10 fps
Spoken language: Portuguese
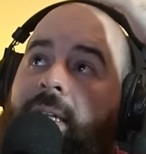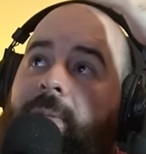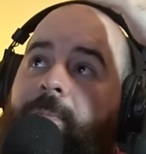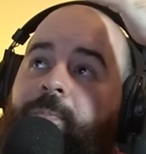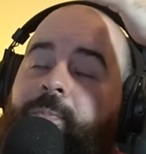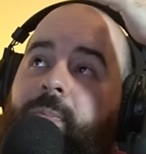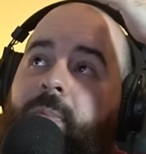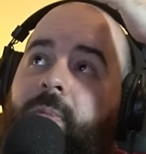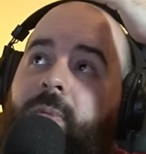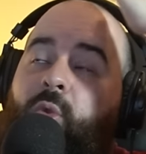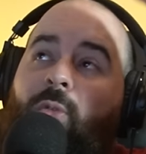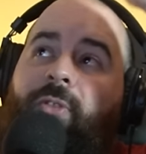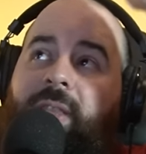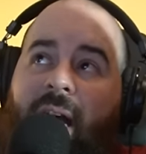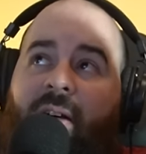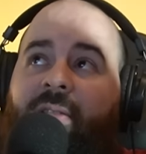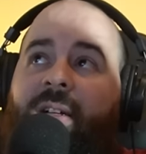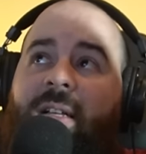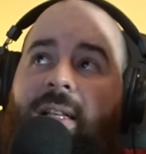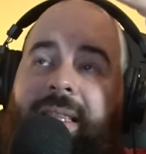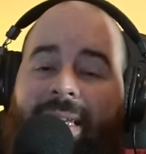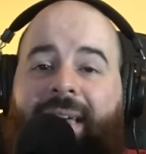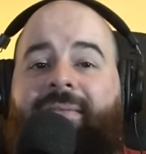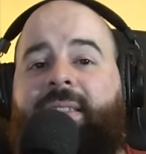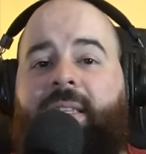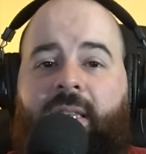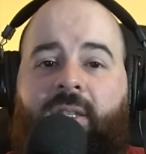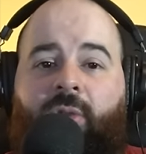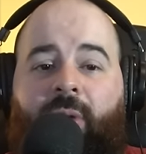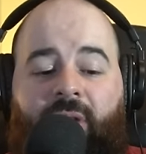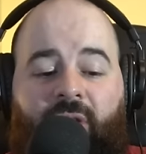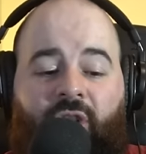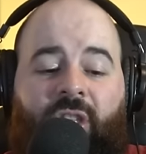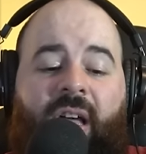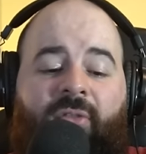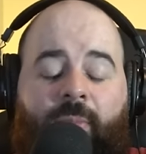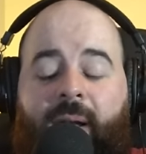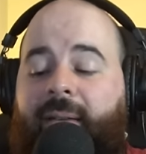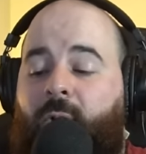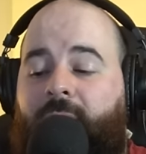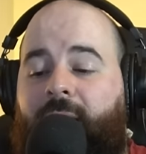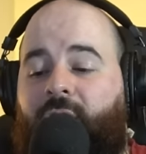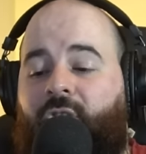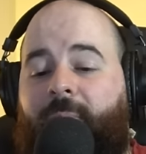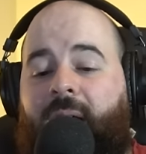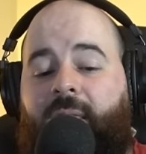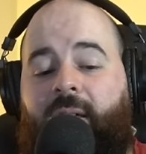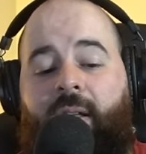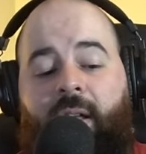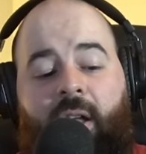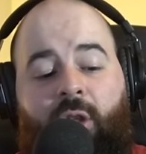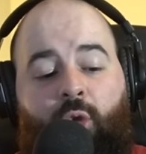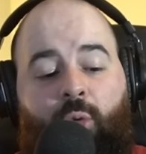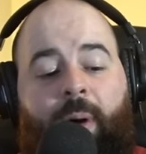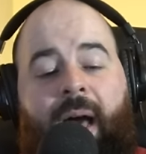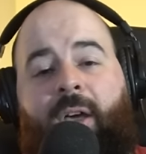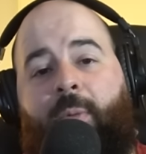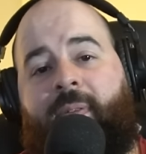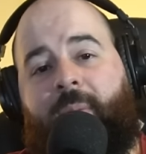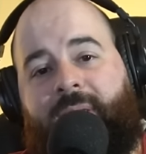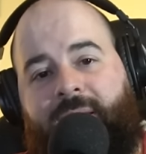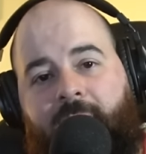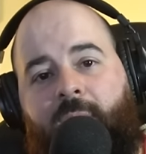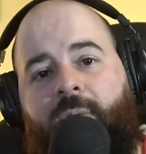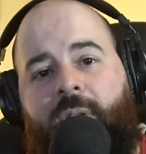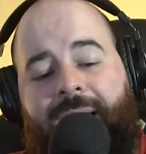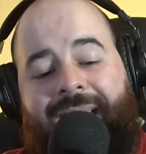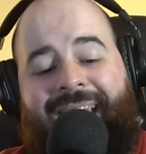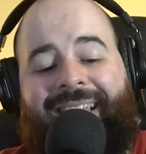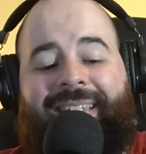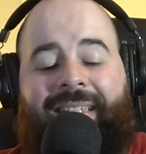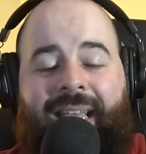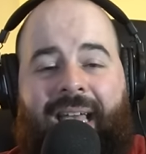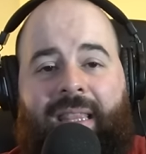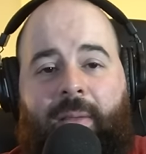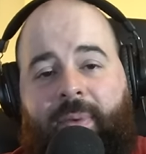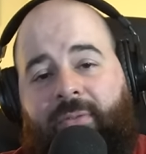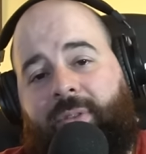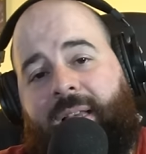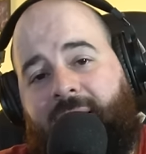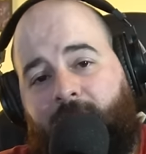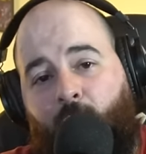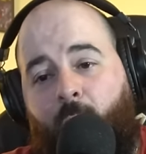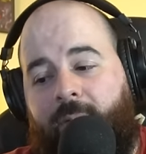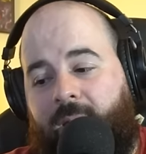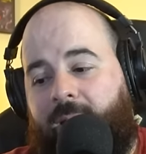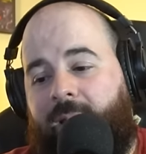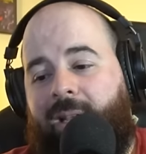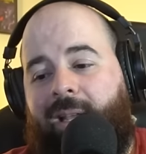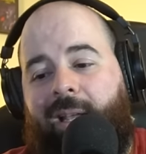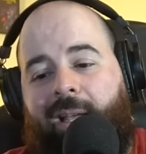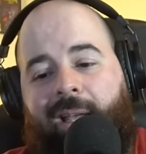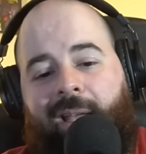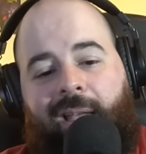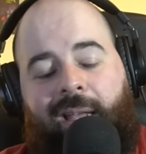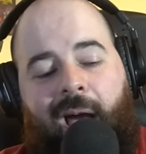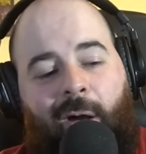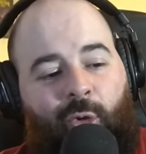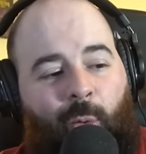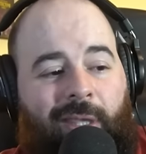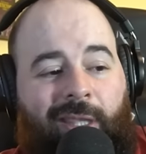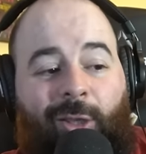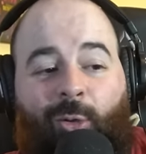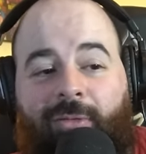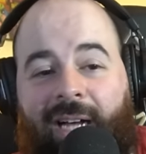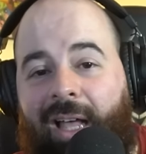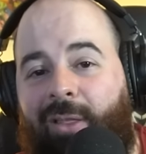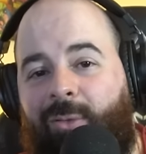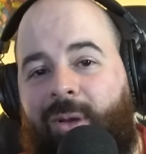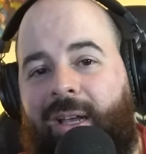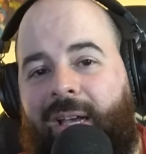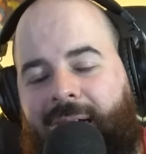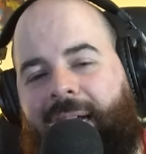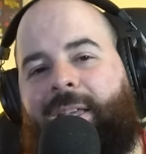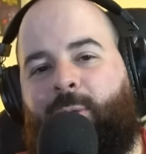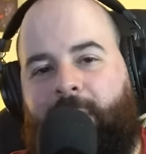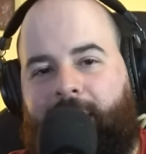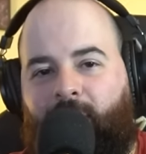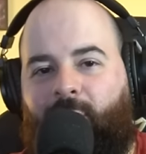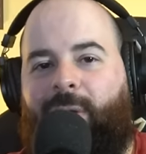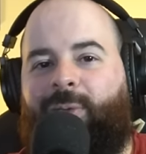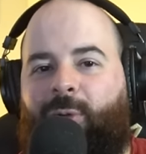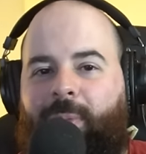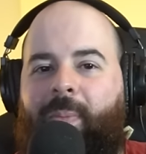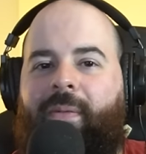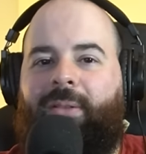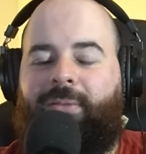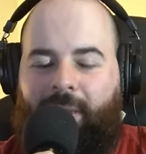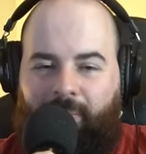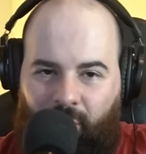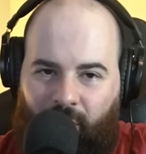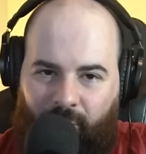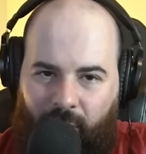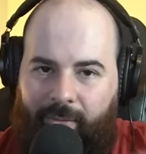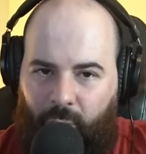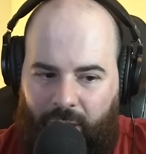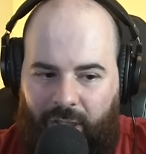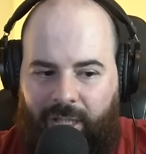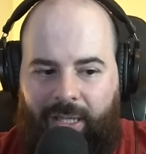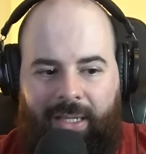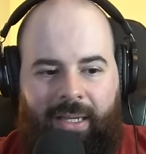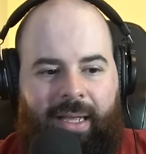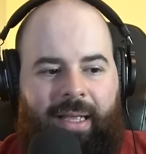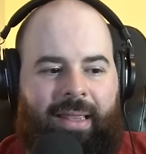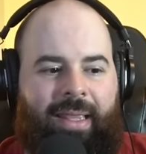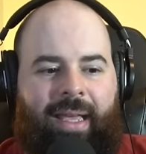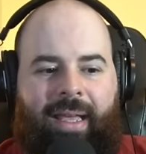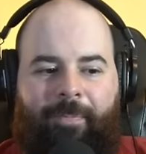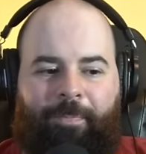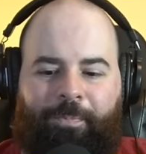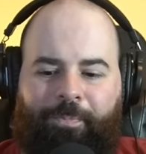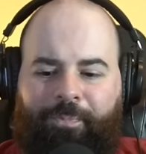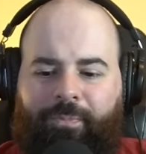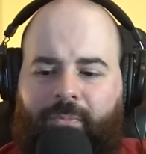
um, no final daquelas edições estava uma crónica chamada Do Bairro para a Mansão, assinada pelo, na altura, uh, auto-intitulado Rei do Underground Ruben Branco. Sim, porque eu já fui cronista da. Um,